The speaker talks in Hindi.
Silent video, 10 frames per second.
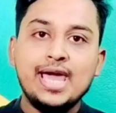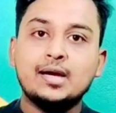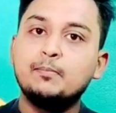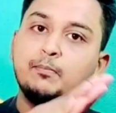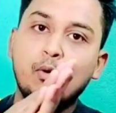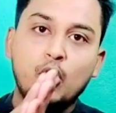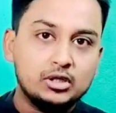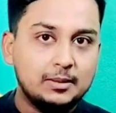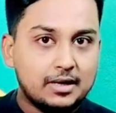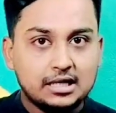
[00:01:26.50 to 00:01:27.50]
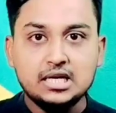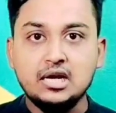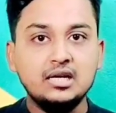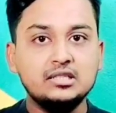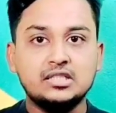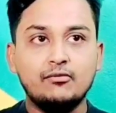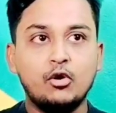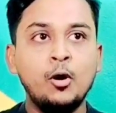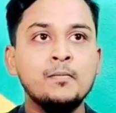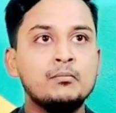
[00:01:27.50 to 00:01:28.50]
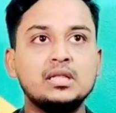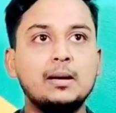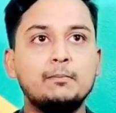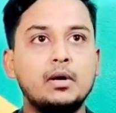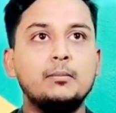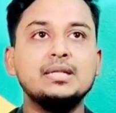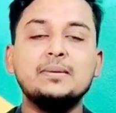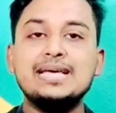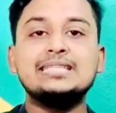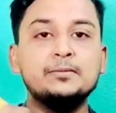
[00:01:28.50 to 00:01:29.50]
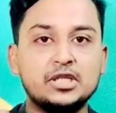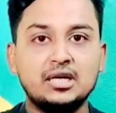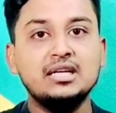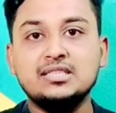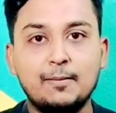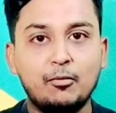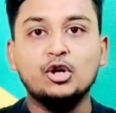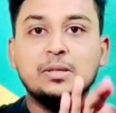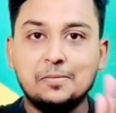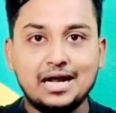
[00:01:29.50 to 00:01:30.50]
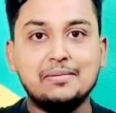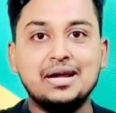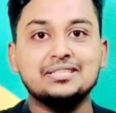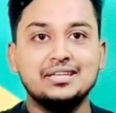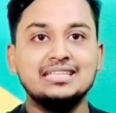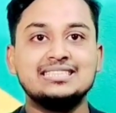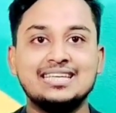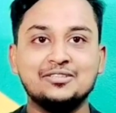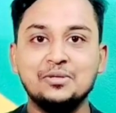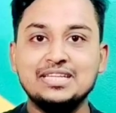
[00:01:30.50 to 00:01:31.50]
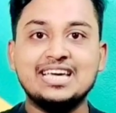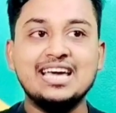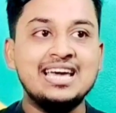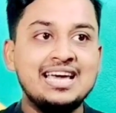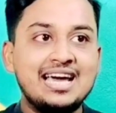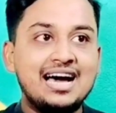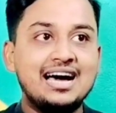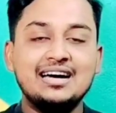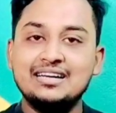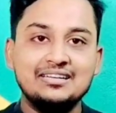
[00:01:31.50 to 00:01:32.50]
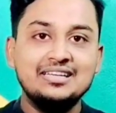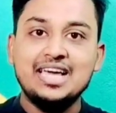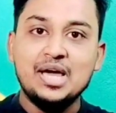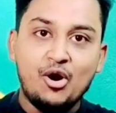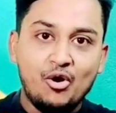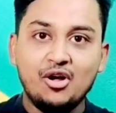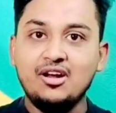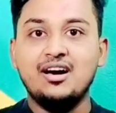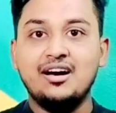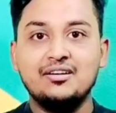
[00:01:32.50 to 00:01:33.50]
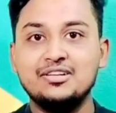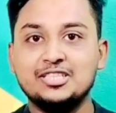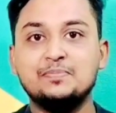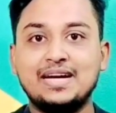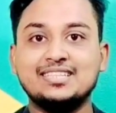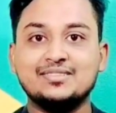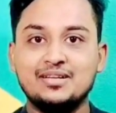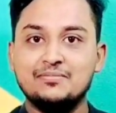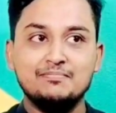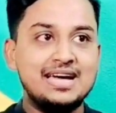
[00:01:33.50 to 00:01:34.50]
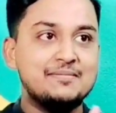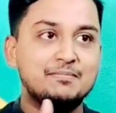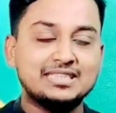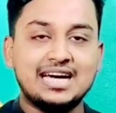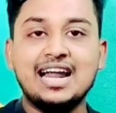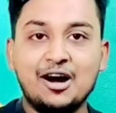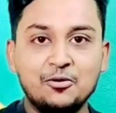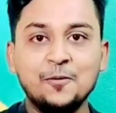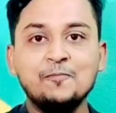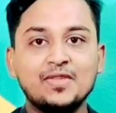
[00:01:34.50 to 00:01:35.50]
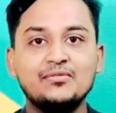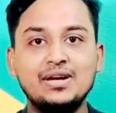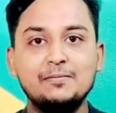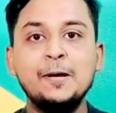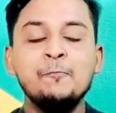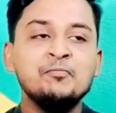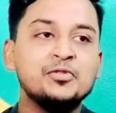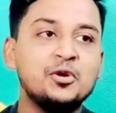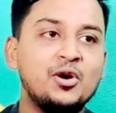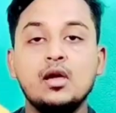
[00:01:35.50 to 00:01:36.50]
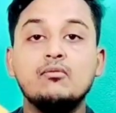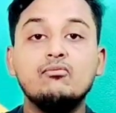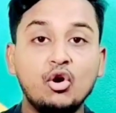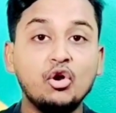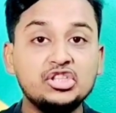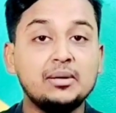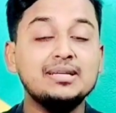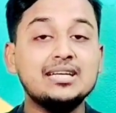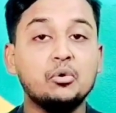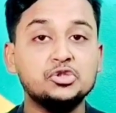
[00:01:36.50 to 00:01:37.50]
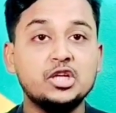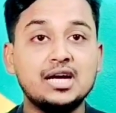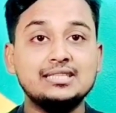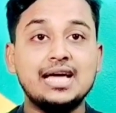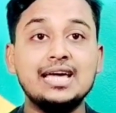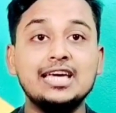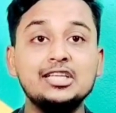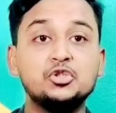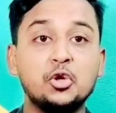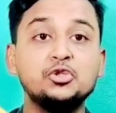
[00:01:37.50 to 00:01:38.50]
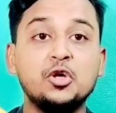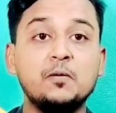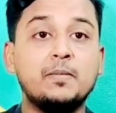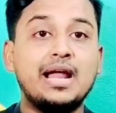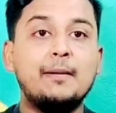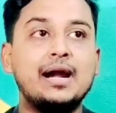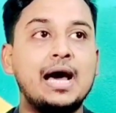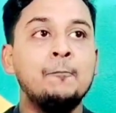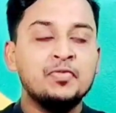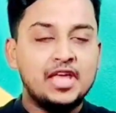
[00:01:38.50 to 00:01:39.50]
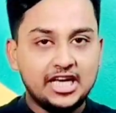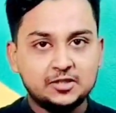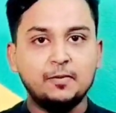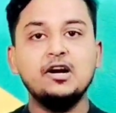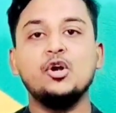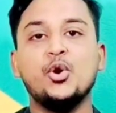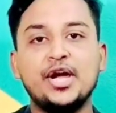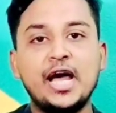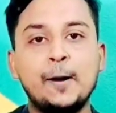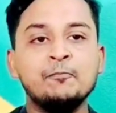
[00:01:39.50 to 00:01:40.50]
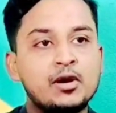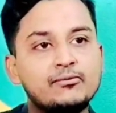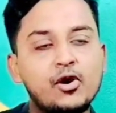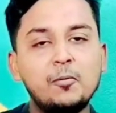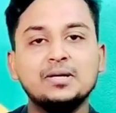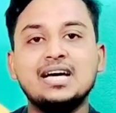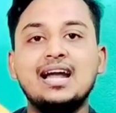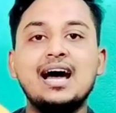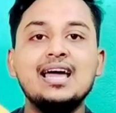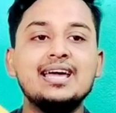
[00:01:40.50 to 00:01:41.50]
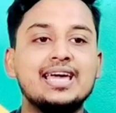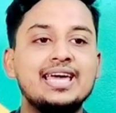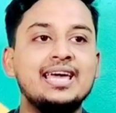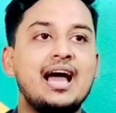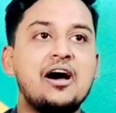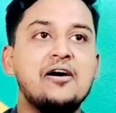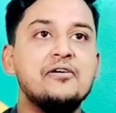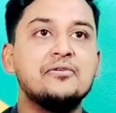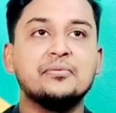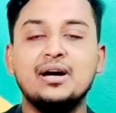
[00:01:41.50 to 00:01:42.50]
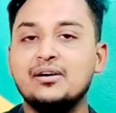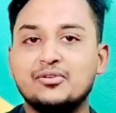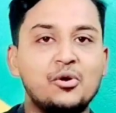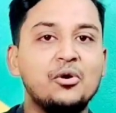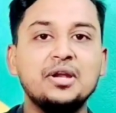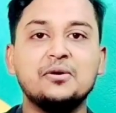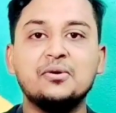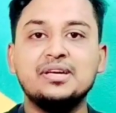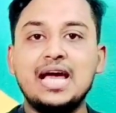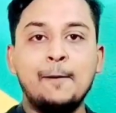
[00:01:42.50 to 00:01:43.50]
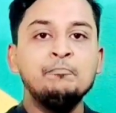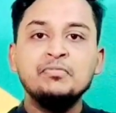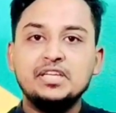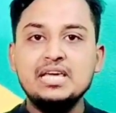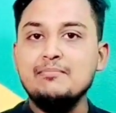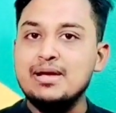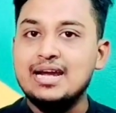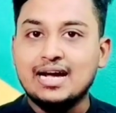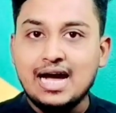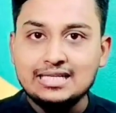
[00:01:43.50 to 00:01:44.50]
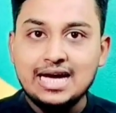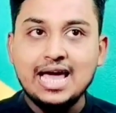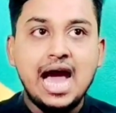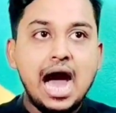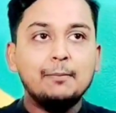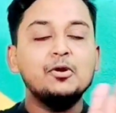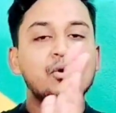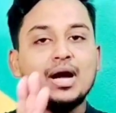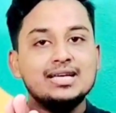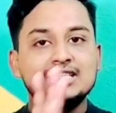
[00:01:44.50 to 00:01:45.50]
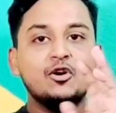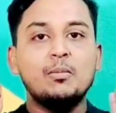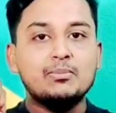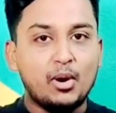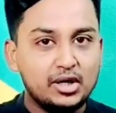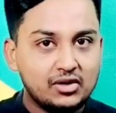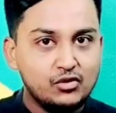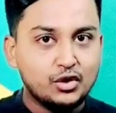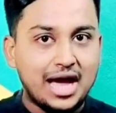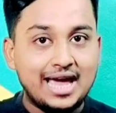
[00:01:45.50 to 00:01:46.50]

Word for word: एक बहुत ही बड़ा जर्नलिस्ट है वो मतलब मतलब ये सब जर्नलिस्ट ना बहुत ही बड़ा बड़ा जर्नलिस्ट है तो इनके लिए ऑल रिस्पेक्ट मैं बता रहा हूँ फिर भी तो वो रोहित शर्मा से क्वेश्चन करता है कि जो जो बड़ा बड़ा एक्सपर्ट लोग हैं ना वो बता रहा है कि कोहली को क्या टीम में रखा जाए आप लोगों का इसके ऊपर पॉइंट ऑफ व्यू क्या